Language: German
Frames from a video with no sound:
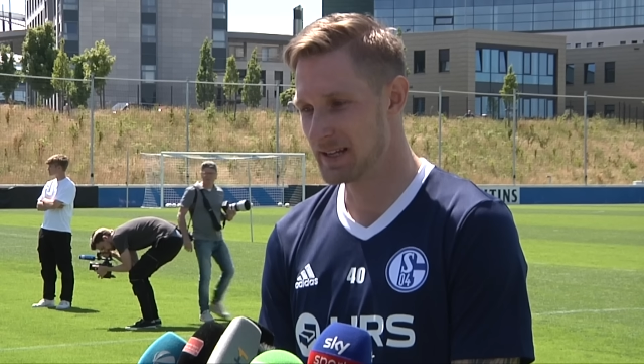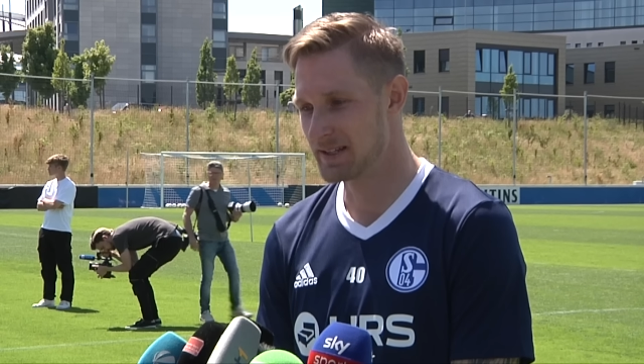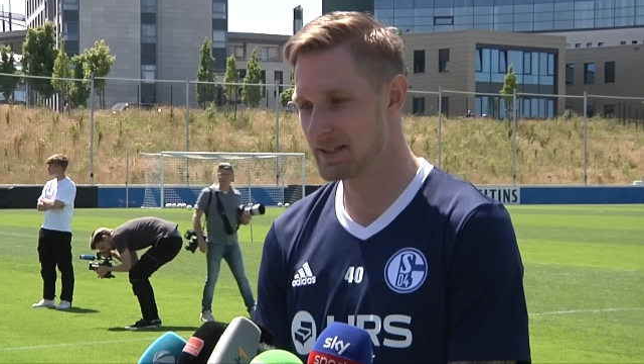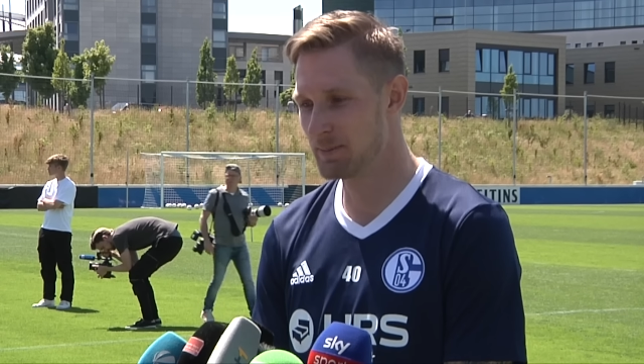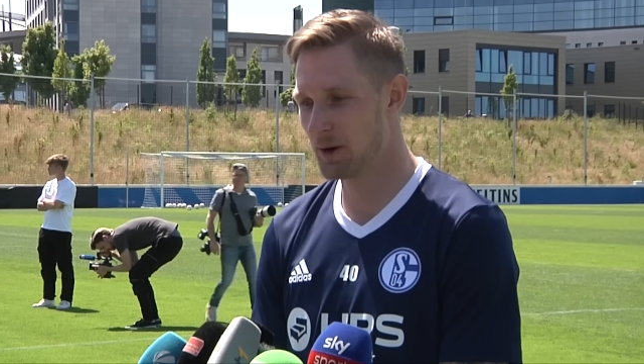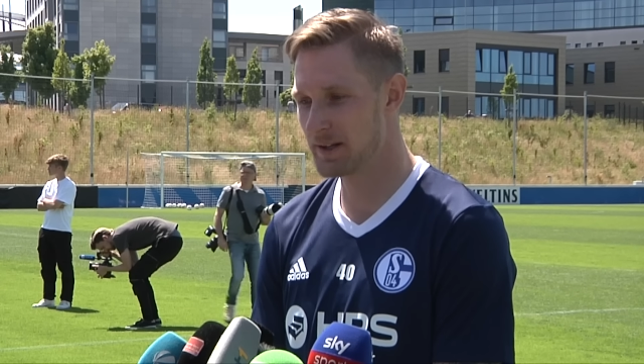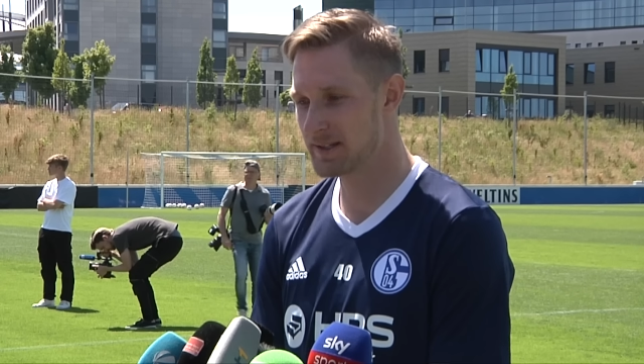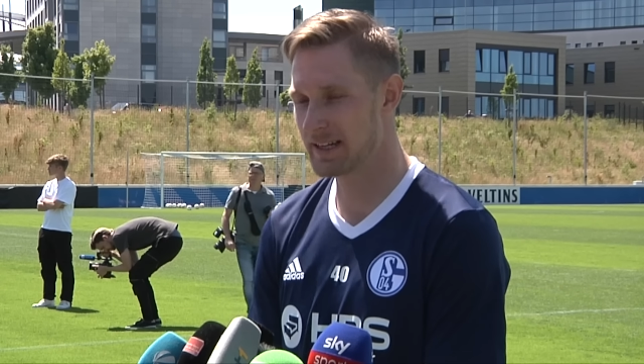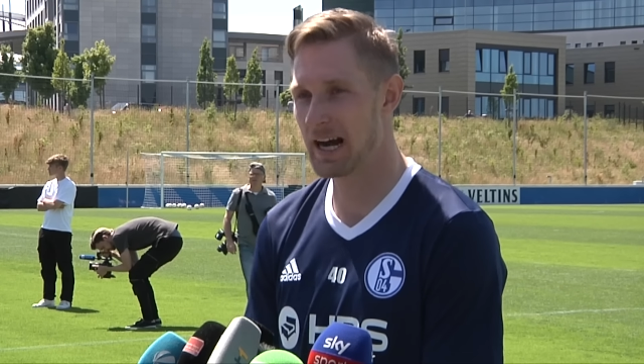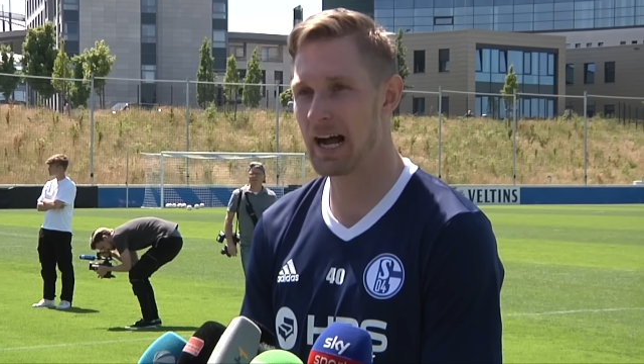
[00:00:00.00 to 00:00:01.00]
Simon
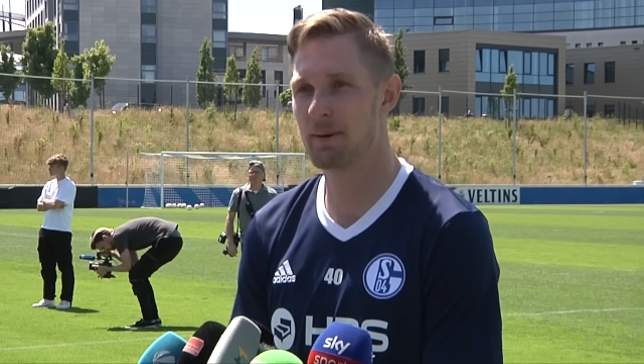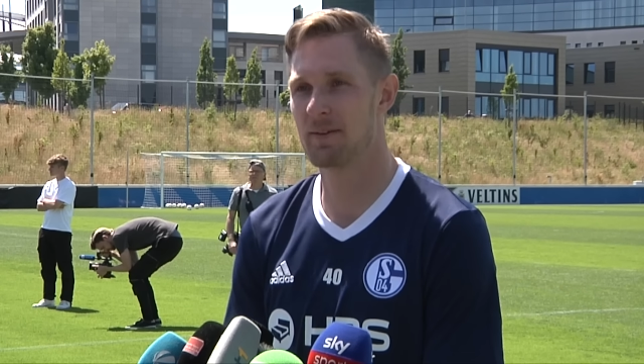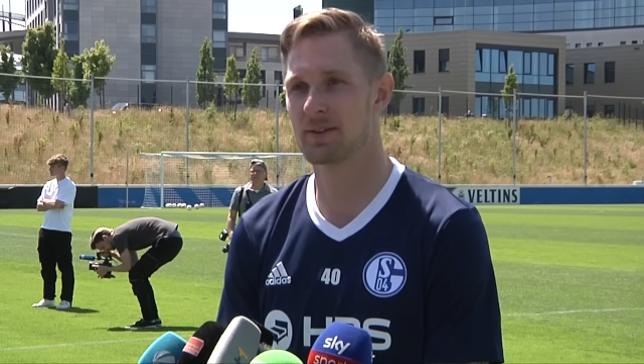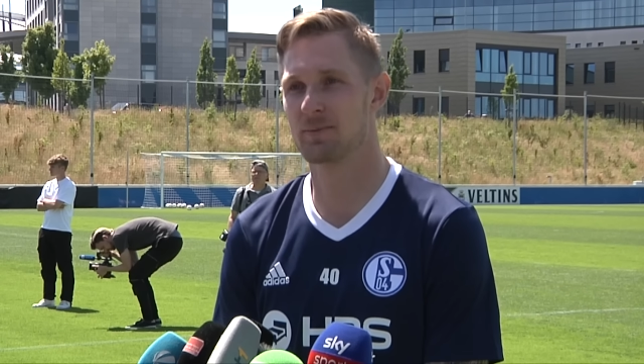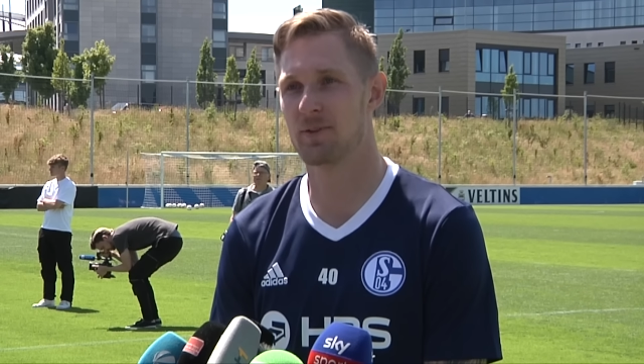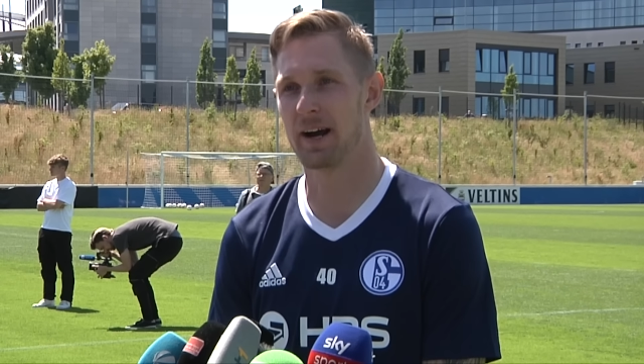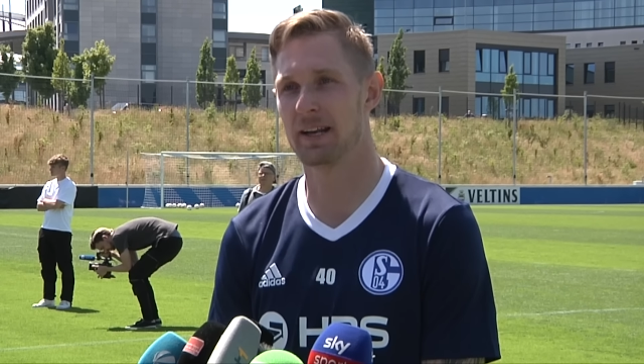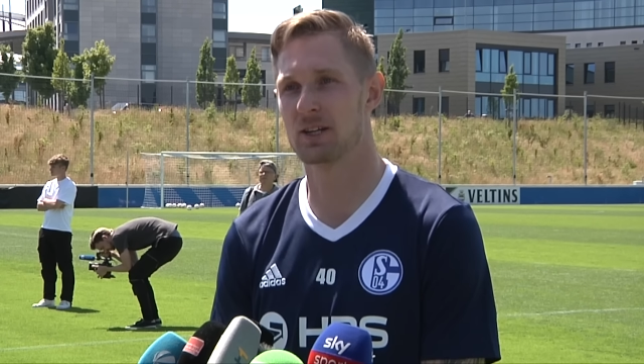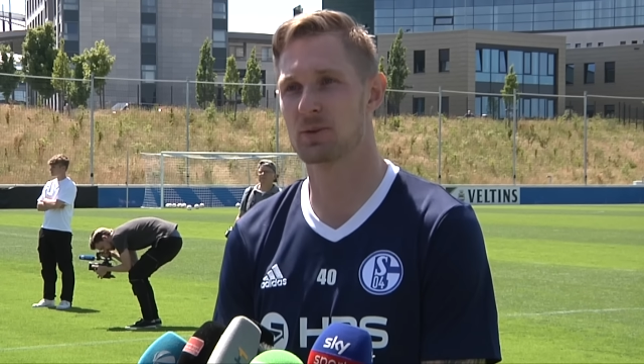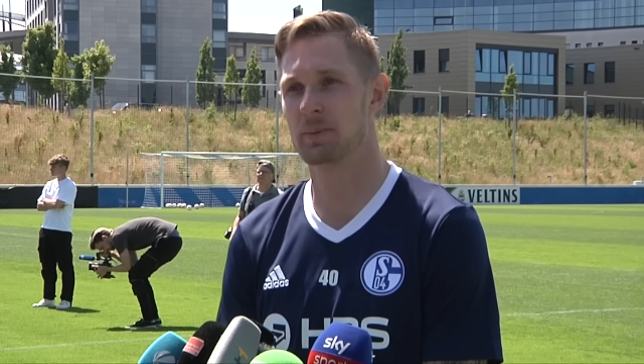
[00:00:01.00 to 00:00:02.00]
ist, egal bei welchem
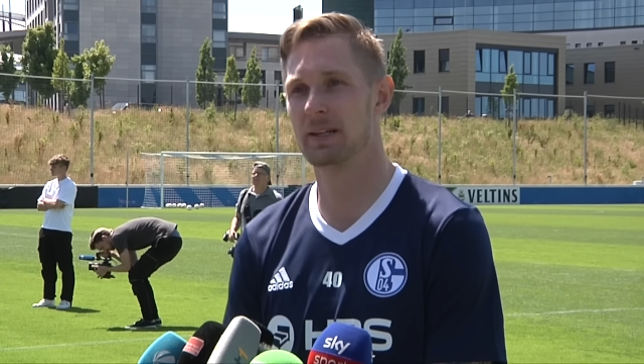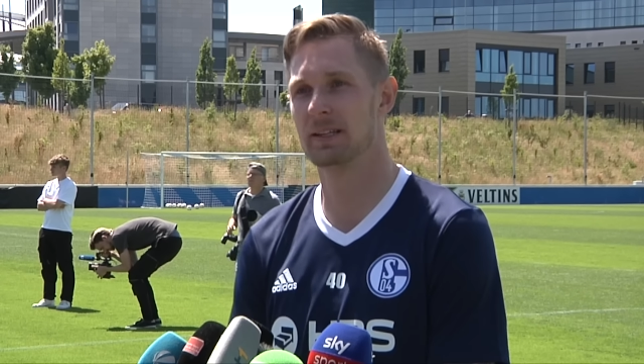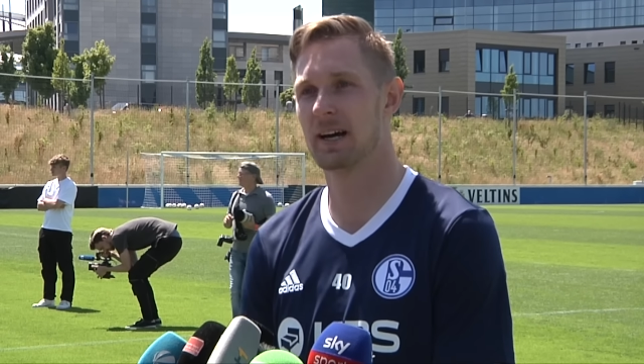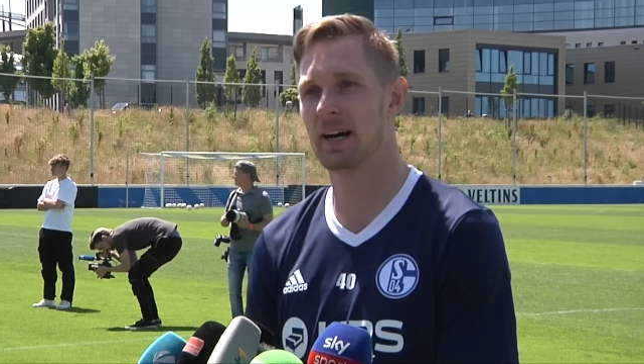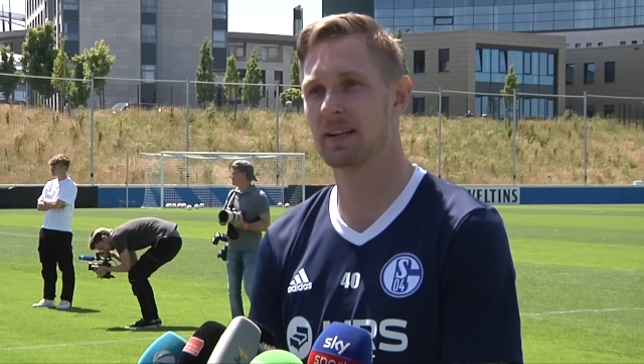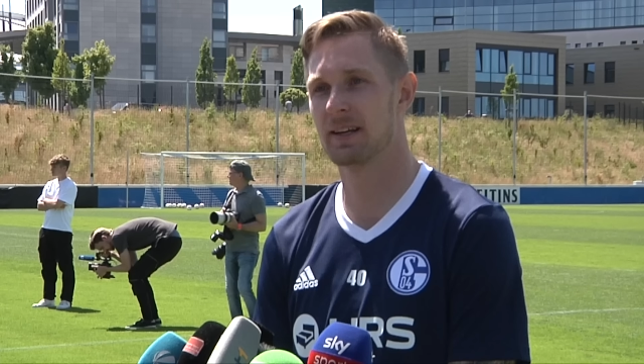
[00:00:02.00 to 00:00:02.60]
Verein er gespielt hat,